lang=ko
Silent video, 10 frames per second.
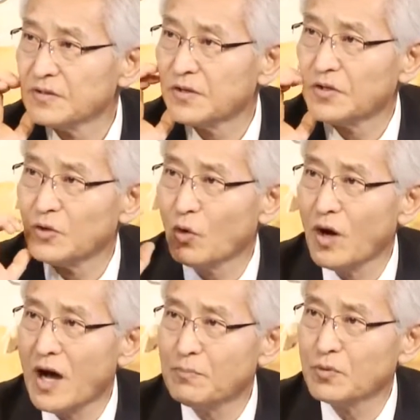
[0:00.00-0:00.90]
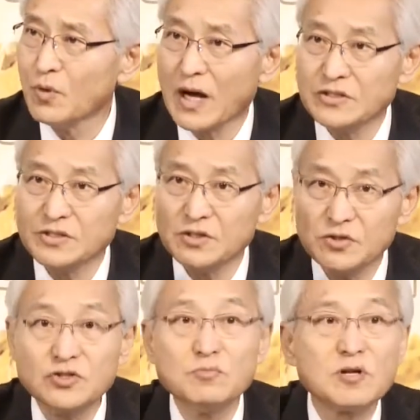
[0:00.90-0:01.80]
그들도 앞으로 같이
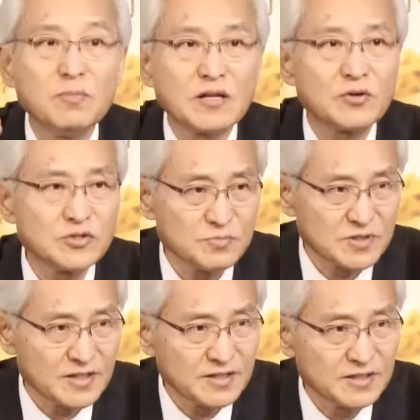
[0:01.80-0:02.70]
늦은 비를 받을 것입니다.